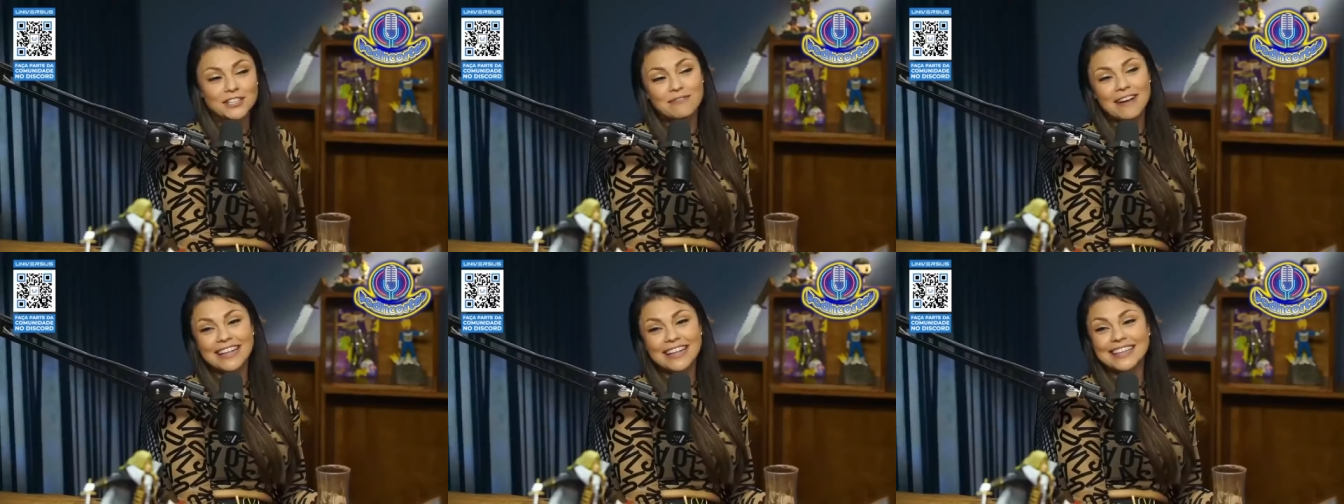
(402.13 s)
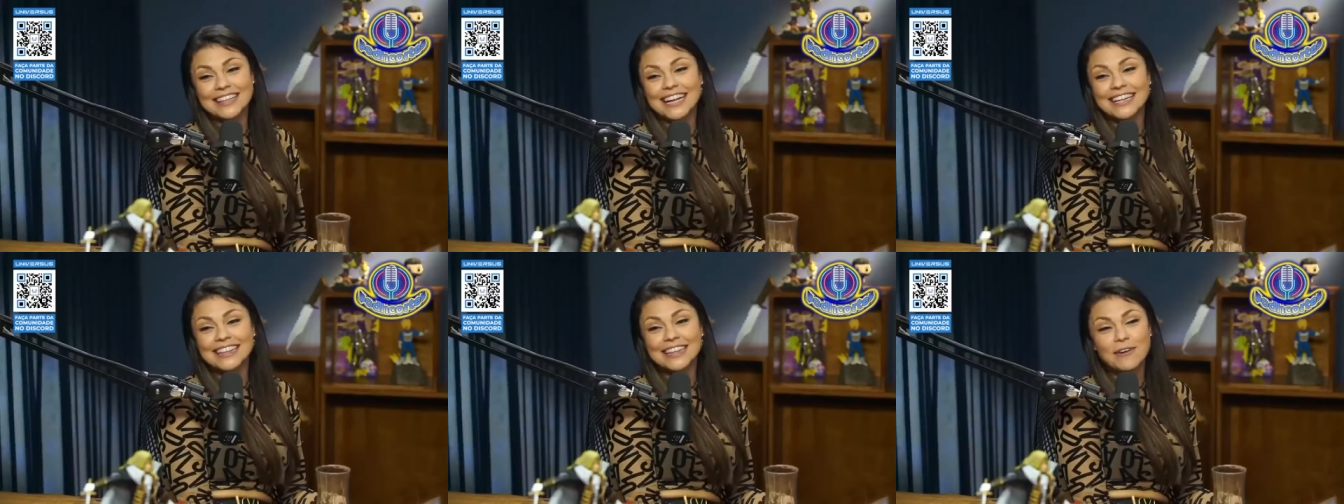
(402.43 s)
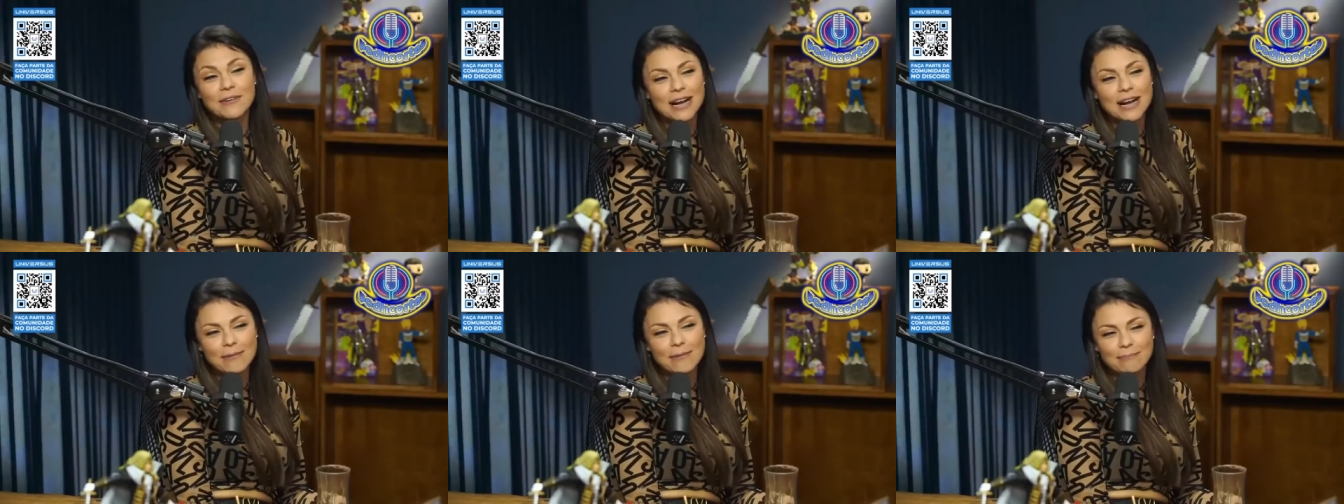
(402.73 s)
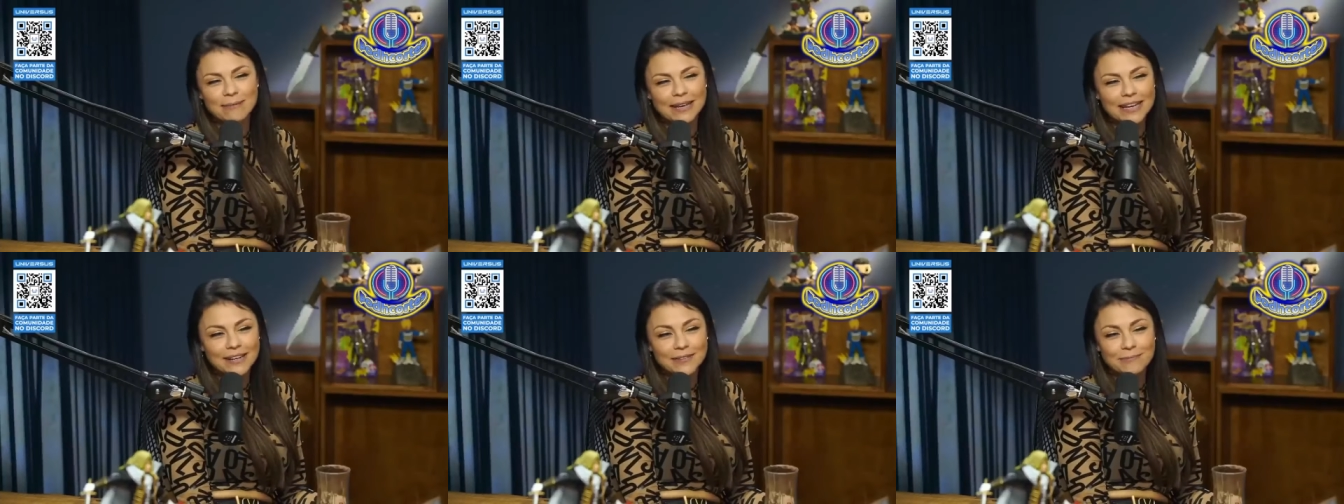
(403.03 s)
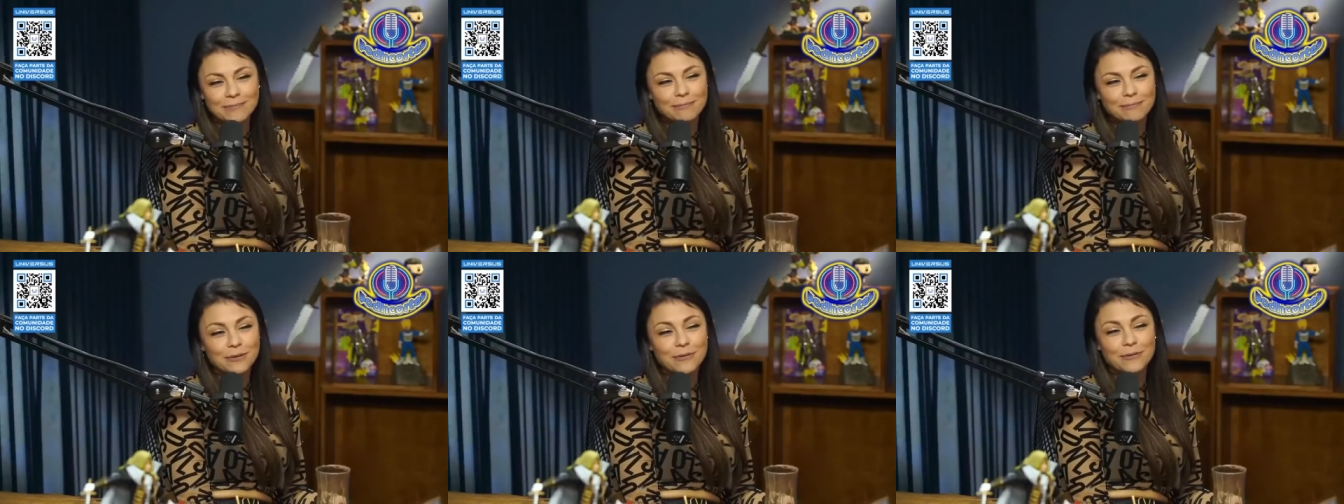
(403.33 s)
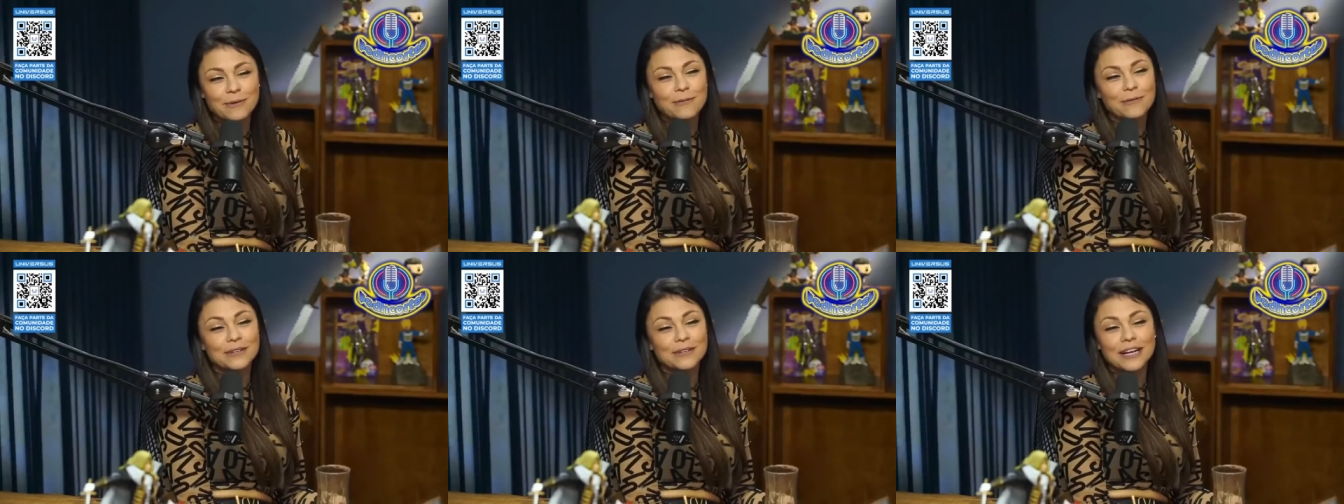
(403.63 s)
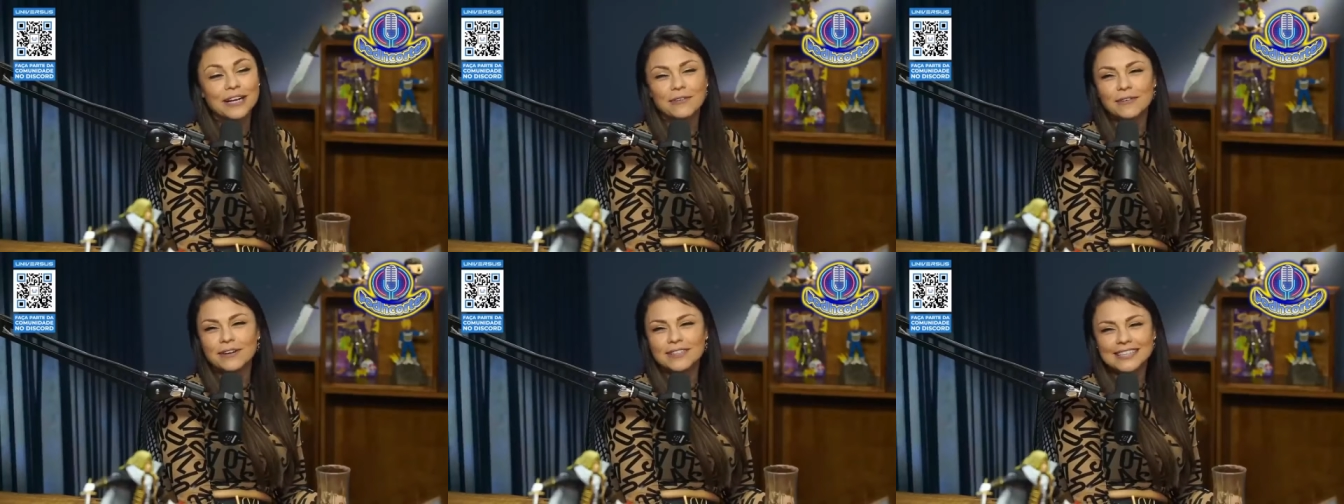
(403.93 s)
vai hidratar o cabelo por, com o
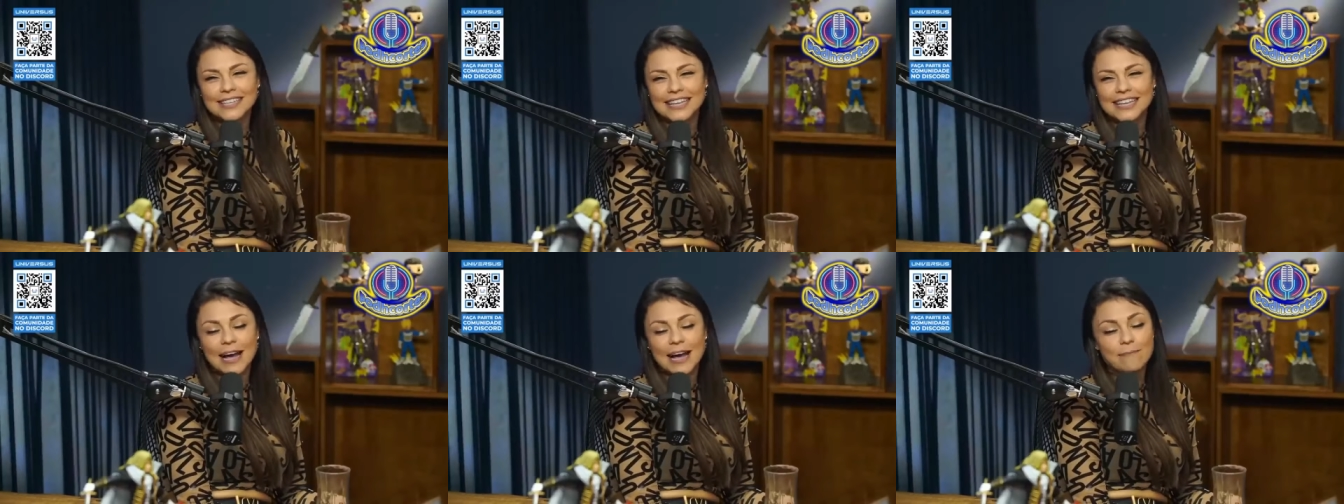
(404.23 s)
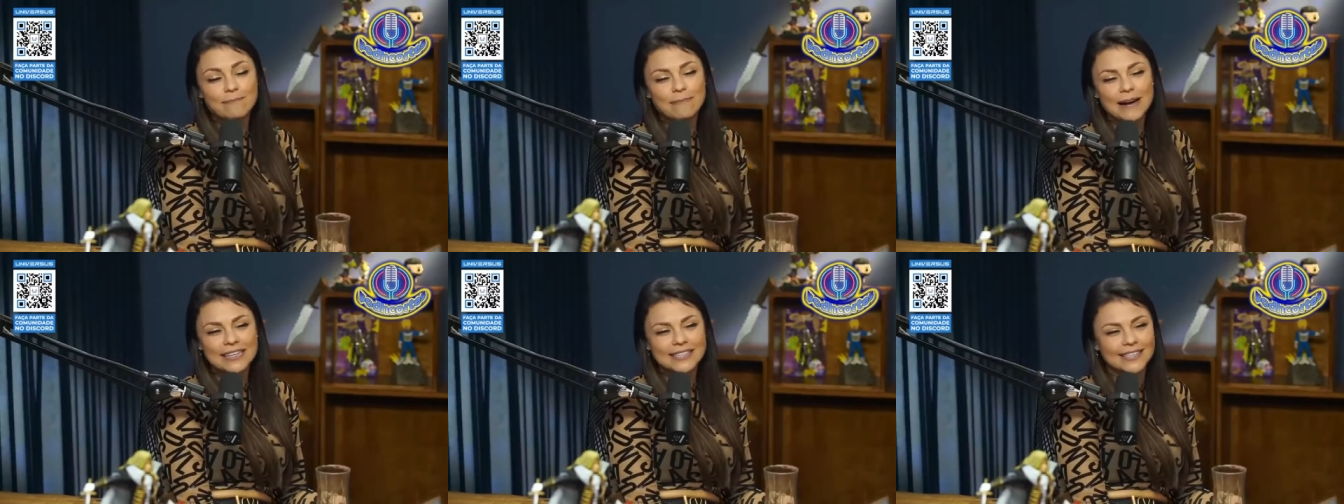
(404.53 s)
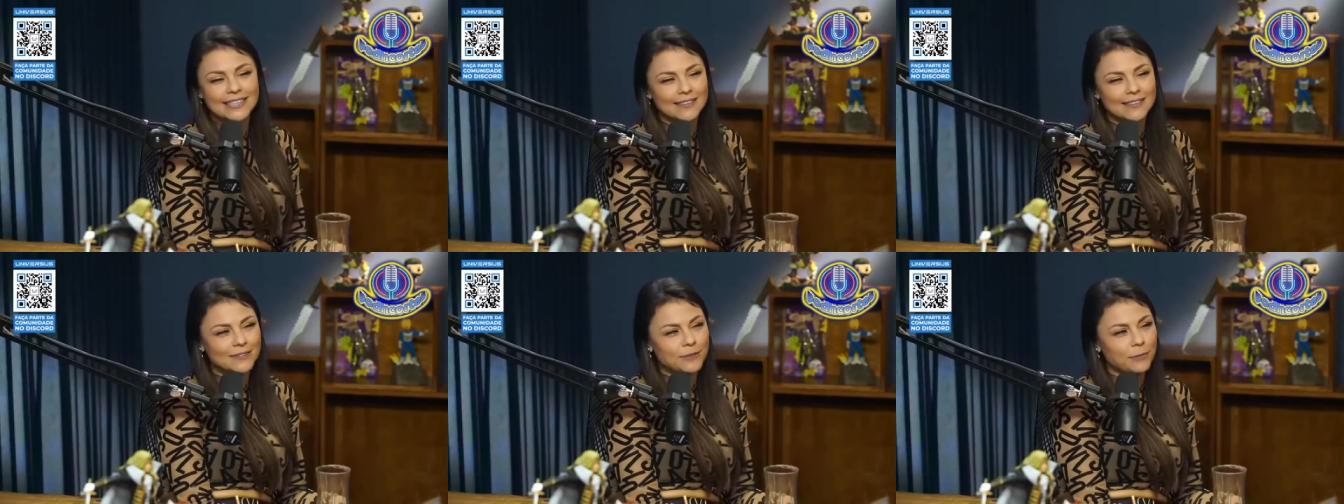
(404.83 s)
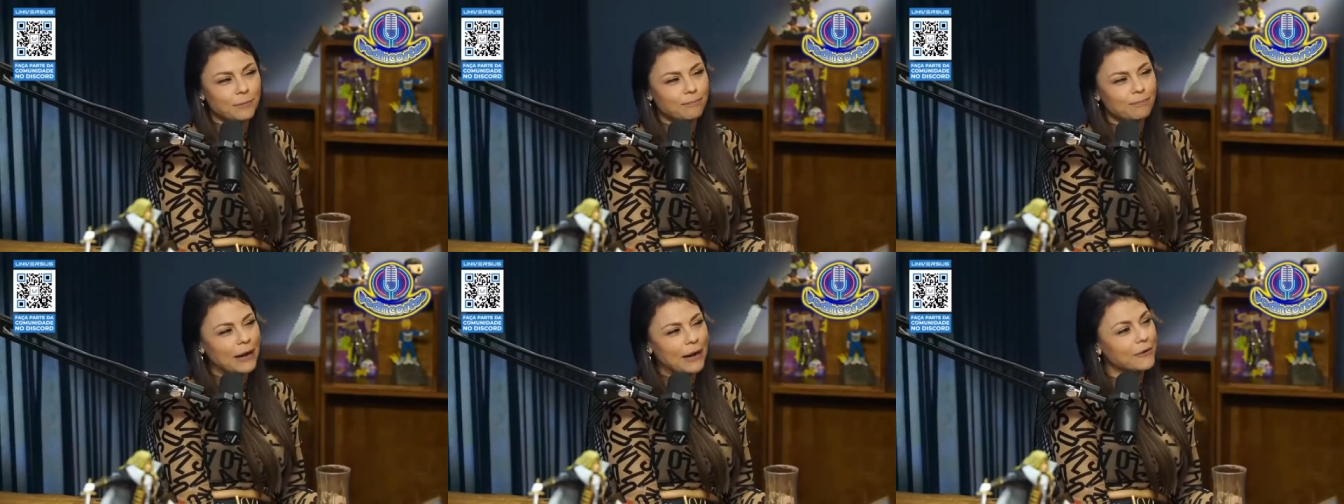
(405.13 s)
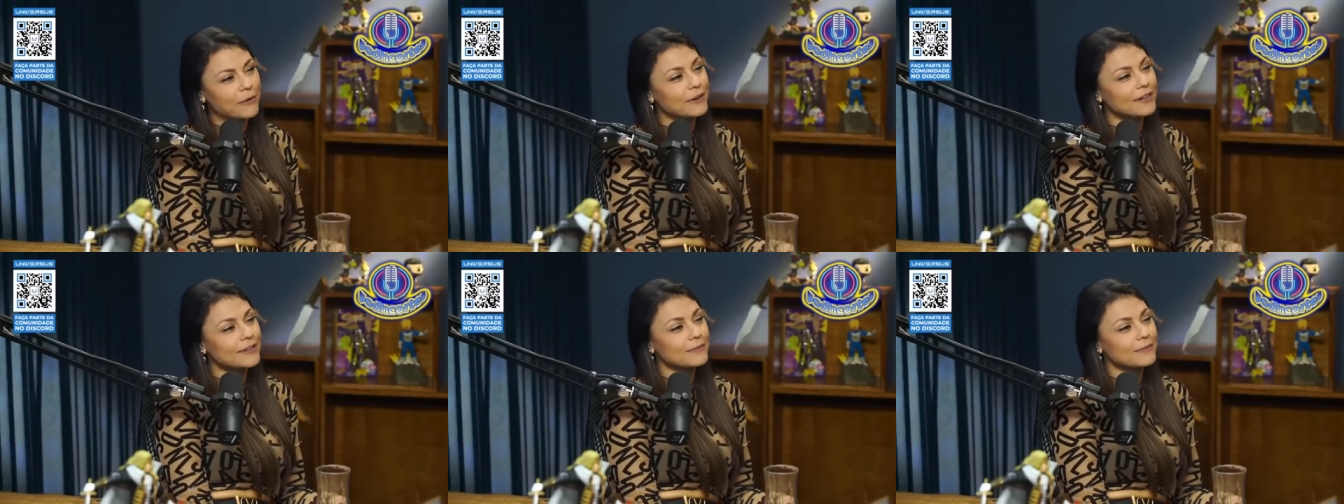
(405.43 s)
negócio que você tava passando no pau.